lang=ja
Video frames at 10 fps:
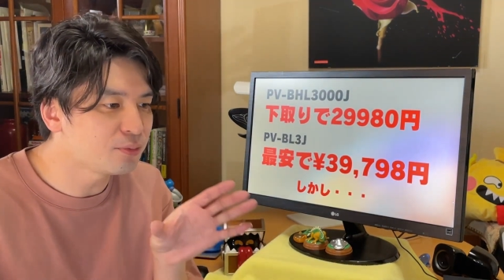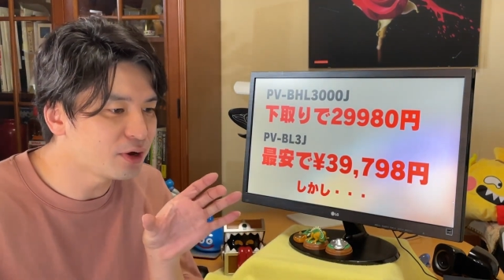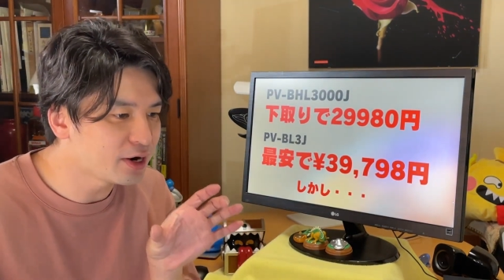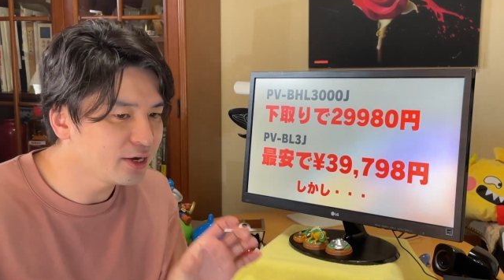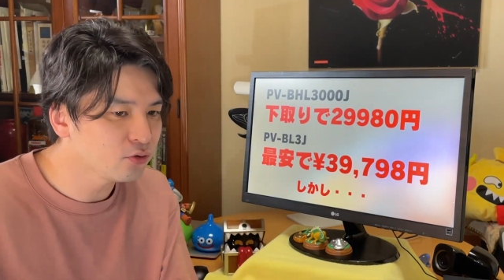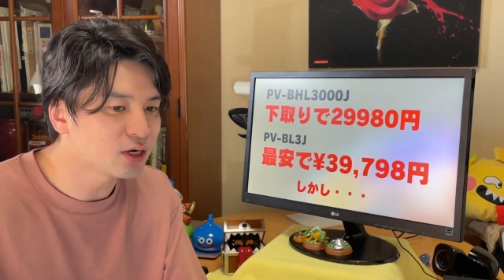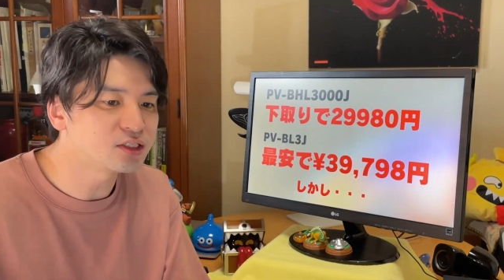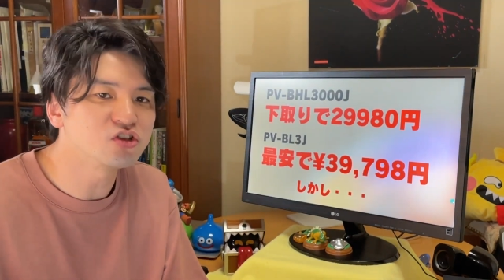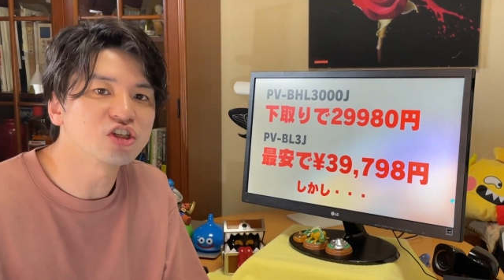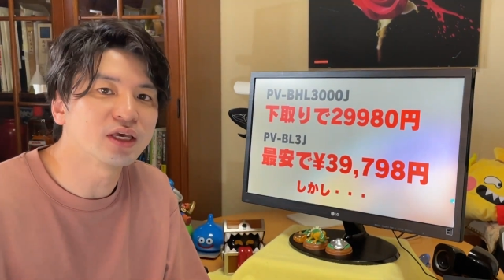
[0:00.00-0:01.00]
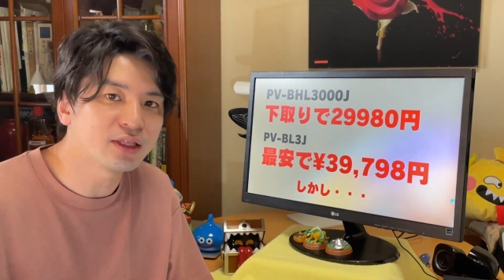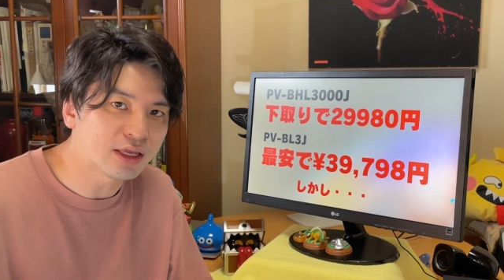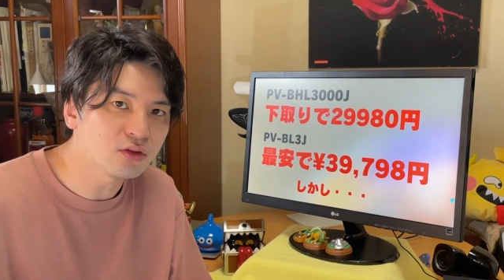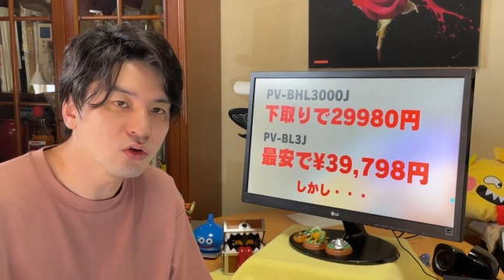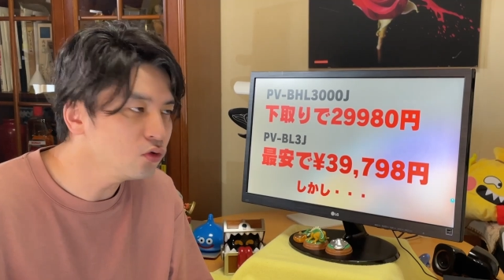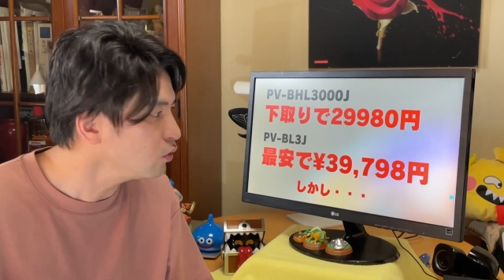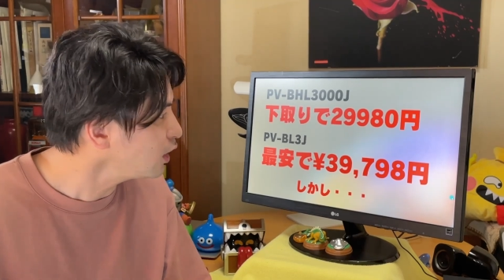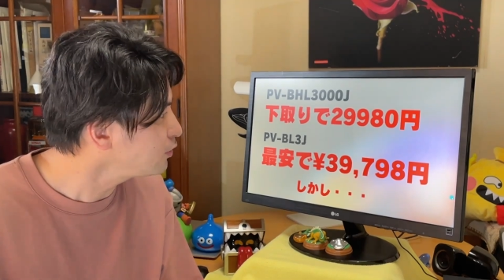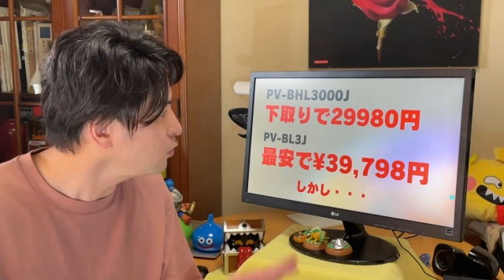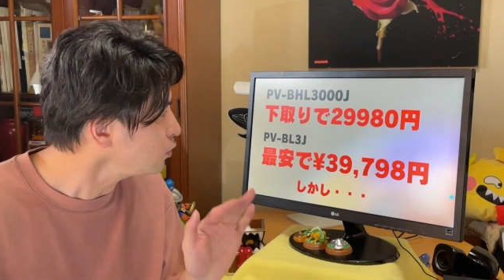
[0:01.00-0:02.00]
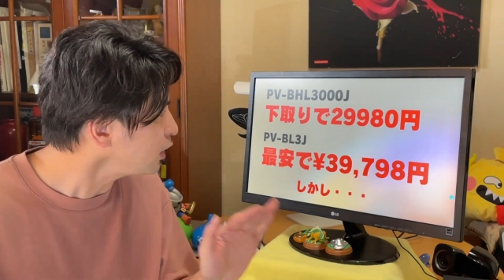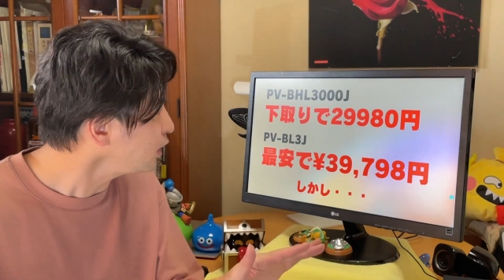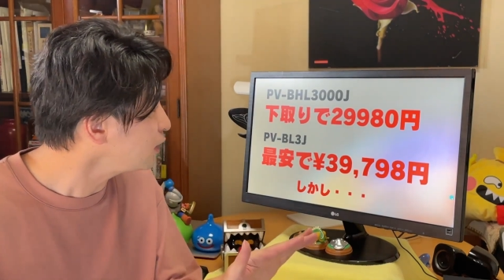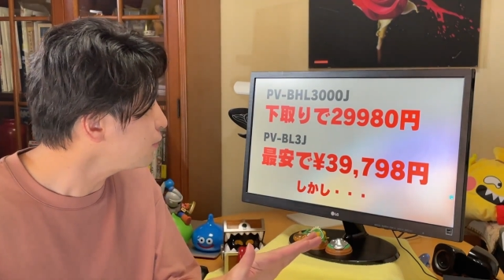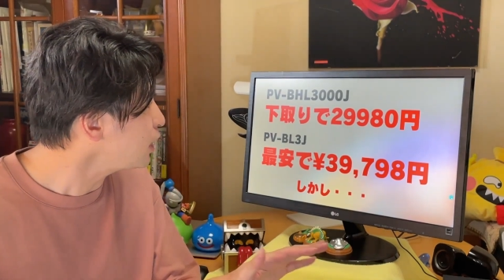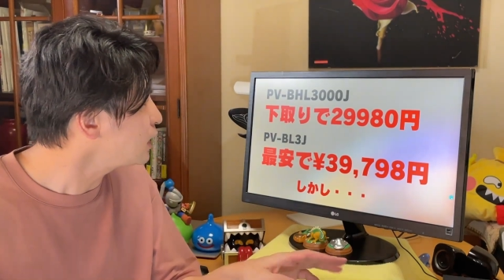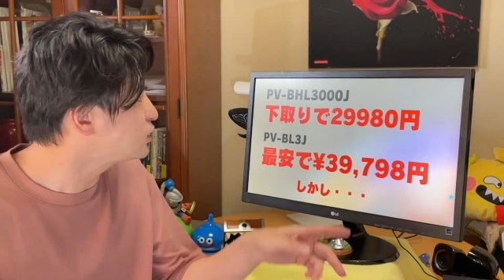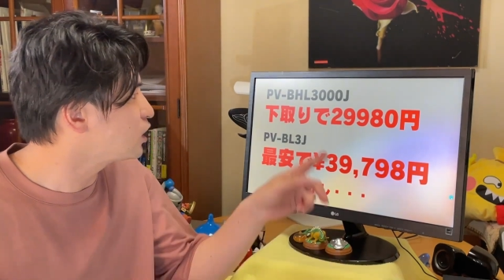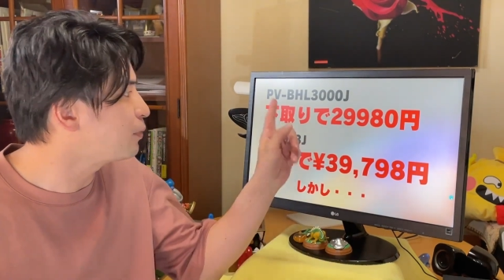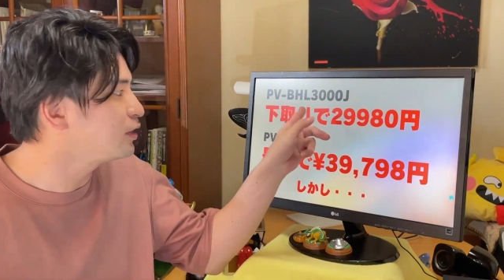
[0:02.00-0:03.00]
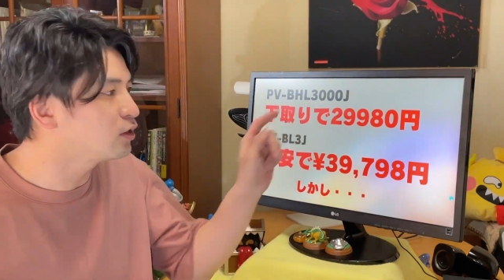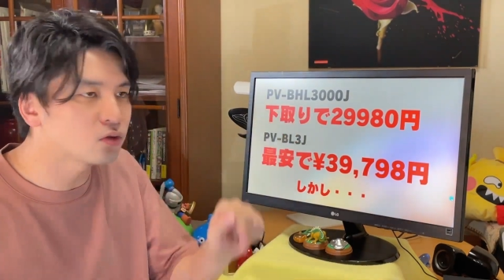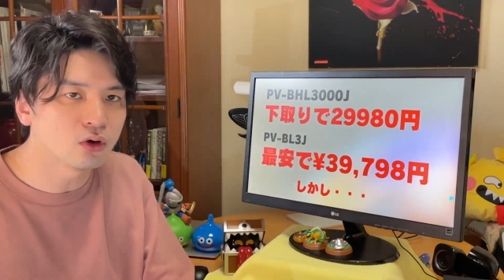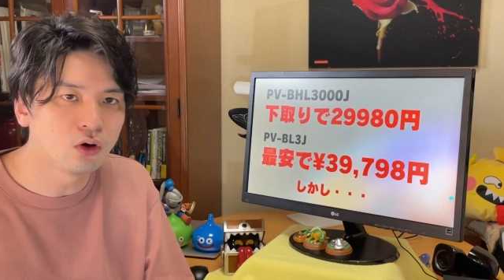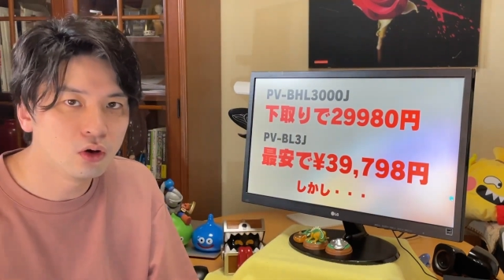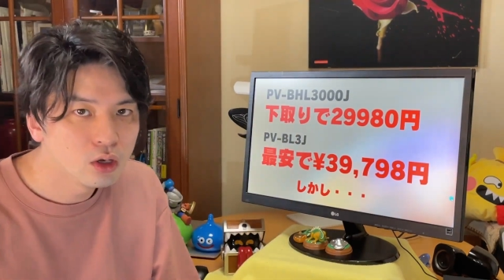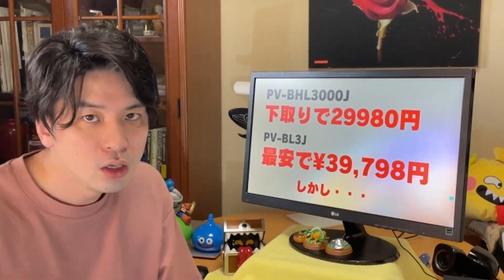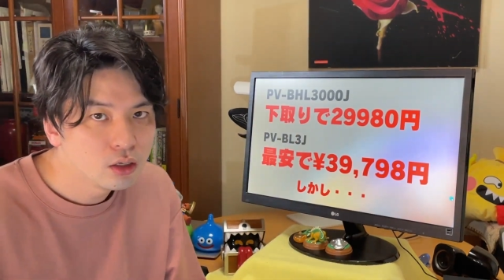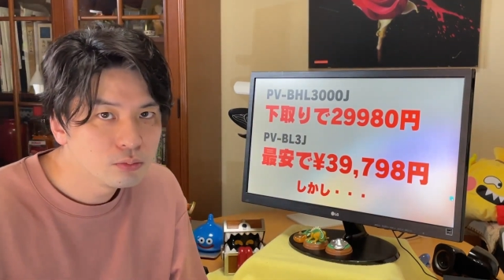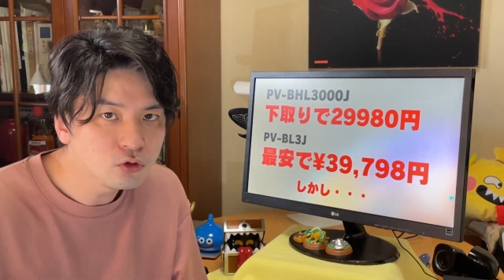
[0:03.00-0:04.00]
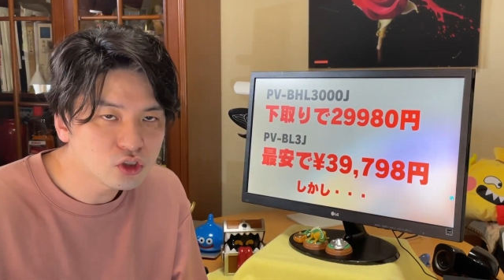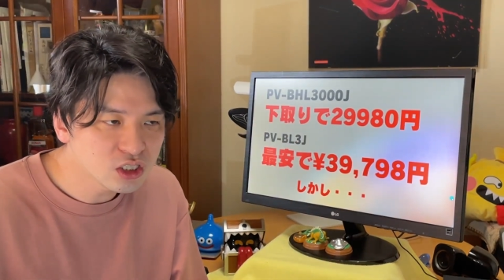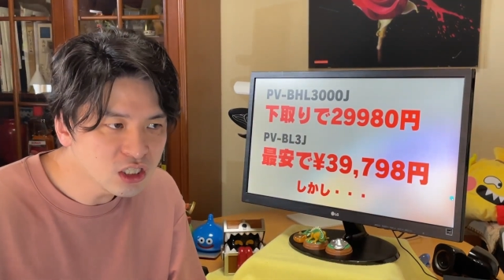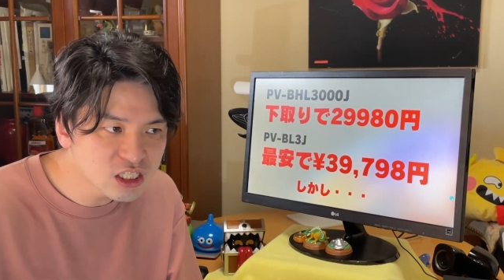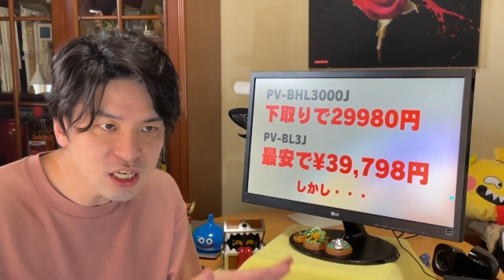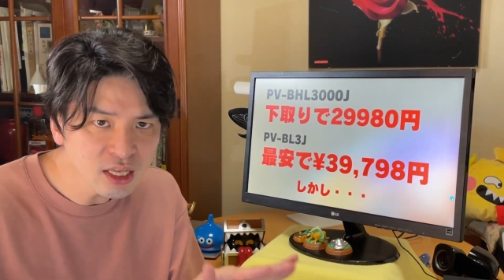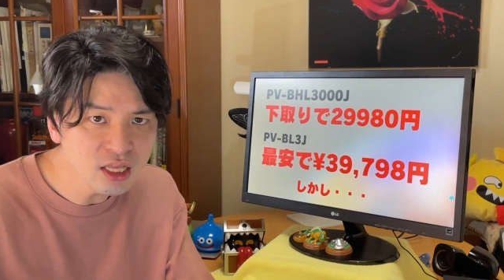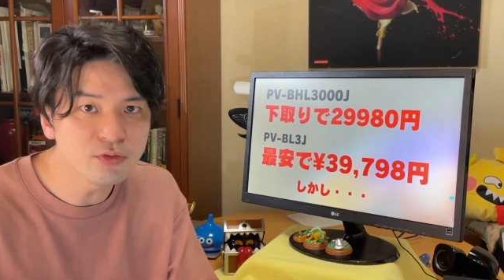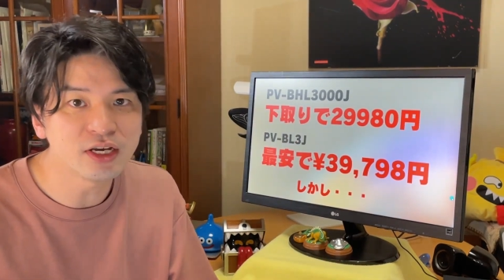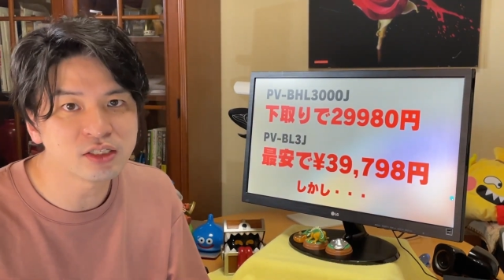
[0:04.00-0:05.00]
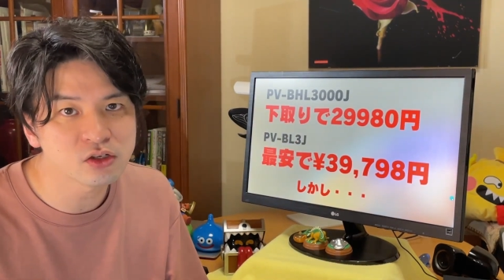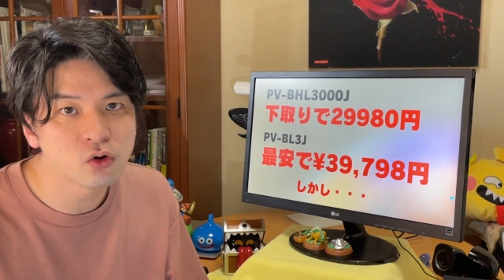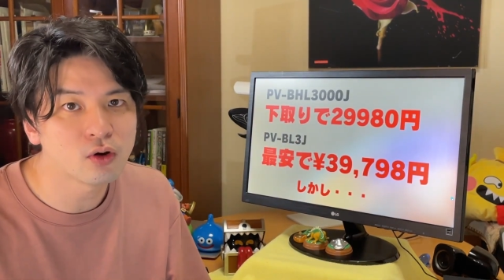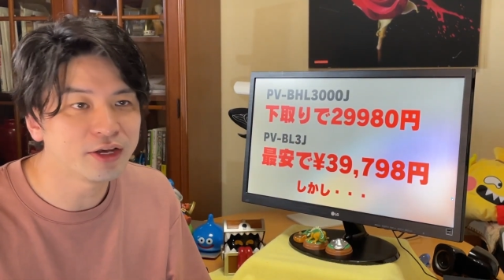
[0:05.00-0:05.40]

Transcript: まあ、ライトがついていてっていうのが良ければジャパネット。もういちえんでも安い方が